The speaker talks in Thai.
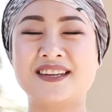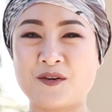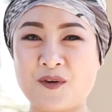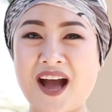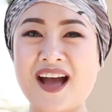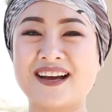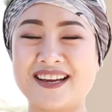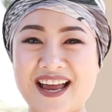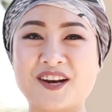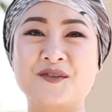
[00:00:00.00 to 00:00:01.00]
แต่ว่าข
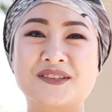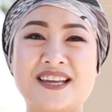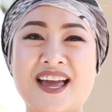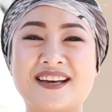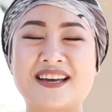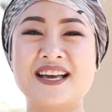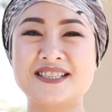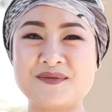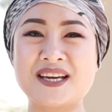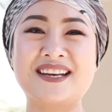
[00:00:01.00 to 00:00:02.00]
นาดของเตียง
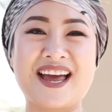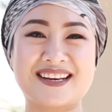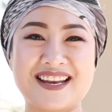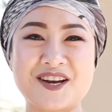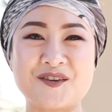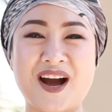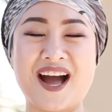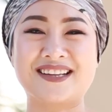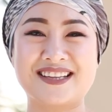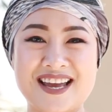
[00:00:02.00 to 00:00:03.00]
จะมีขนาดเล็กกว่า
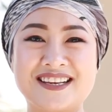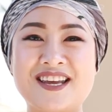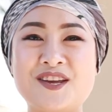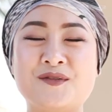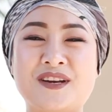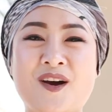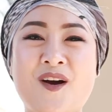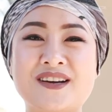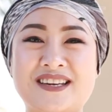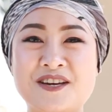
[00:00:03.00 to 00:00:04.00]
เตียงที่อยู่ในห้
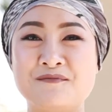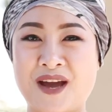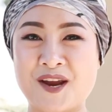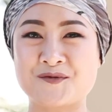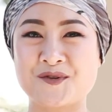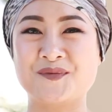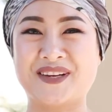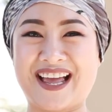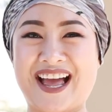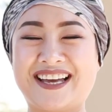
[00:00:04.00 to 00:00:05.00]
อง king bedroom
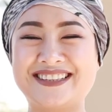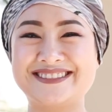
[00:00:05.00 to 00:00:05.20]
นะคะ